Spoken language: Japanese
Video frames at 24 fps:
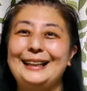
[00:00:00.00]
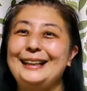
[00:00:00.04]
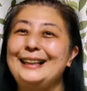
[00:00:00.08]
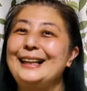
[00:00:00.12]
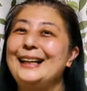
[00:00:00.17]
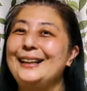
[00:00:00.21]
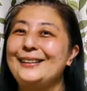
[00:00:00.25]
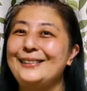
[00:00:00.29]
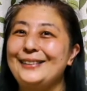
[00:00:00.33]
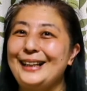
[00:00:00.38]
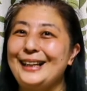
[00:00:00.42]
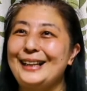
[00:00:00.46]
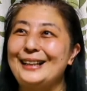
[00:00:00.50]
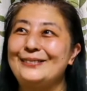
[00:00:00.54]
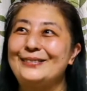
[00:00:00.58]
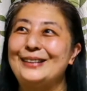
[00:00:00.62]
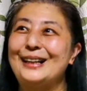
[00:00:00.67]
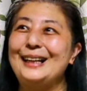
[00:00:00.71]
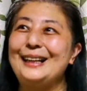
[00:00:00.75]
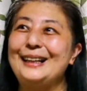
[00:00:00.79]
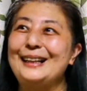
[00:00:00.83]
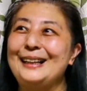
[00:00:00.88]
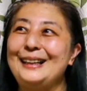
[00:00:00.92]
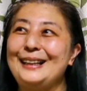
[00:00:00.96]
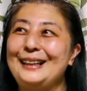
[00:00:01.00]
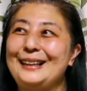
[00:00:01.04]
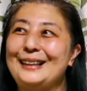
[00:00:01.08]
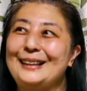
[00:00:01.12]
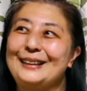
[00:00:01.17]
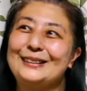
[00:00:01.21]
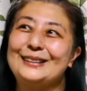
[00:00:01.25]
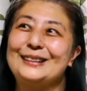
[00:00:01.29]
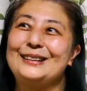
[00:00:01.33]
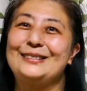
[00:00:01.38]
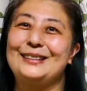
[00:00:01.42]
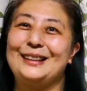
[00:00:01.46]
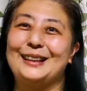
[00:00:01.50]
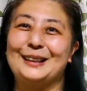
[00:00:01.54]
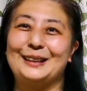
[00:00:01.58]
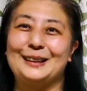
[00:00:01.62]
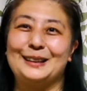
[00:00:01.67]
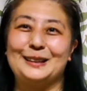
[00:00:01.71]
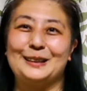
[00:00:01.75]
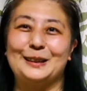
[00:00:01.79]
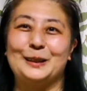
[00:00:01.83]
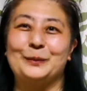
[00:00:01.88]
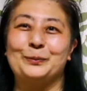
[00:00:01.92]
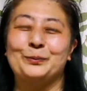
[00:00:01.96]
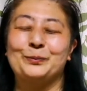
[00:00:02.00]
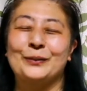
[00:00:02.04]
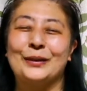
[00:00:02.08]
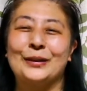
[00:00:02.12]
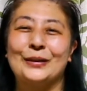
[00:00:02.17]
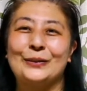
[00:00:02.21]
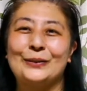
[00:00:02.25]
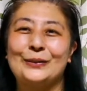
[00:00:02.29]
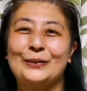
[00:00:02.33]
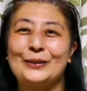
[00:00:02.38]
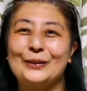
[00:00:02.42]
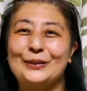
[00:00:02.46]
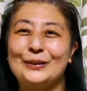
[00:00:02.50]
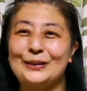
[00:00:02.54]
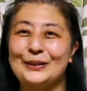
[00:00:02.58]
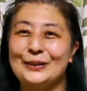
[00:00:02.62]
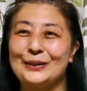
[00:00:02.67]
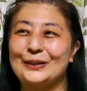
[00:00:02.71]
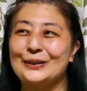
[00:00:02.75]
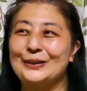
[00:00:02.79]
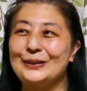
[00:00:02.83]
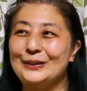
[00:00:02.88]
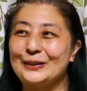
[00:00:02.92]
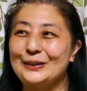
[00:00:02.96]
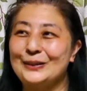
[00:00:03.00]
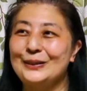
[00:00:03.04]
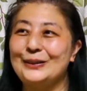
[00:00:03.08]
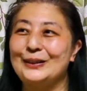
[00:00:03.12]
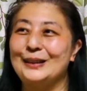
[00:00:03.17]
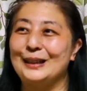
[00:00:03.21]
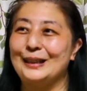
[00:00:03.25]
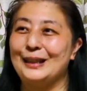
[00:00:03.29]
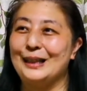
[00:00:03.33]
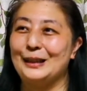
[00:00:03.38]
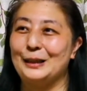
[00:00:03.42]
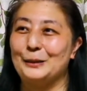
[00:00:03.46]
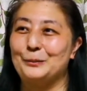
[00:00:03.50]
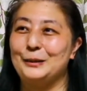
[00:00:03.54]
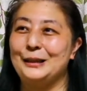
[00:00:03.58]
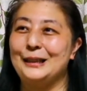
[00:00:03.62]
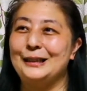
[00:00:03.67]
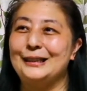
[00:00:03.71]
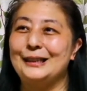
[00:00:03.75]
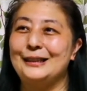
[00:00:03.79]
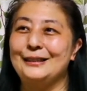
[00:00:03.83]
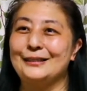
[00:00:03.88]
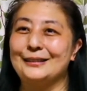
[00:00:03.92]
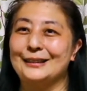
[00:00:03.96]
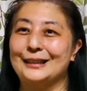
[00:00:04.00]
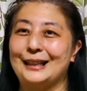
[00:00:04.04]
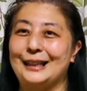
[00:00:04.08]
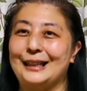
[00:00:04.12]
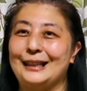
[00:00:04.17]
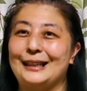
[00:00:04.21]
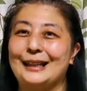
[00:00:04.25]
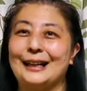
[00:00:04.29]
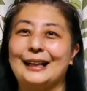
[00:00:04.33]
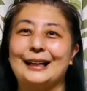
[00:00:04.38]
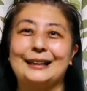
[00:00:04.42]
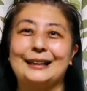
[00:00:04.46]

なので毎回ね楽しみなんですよこういう曲を、えーと、プレゼントされた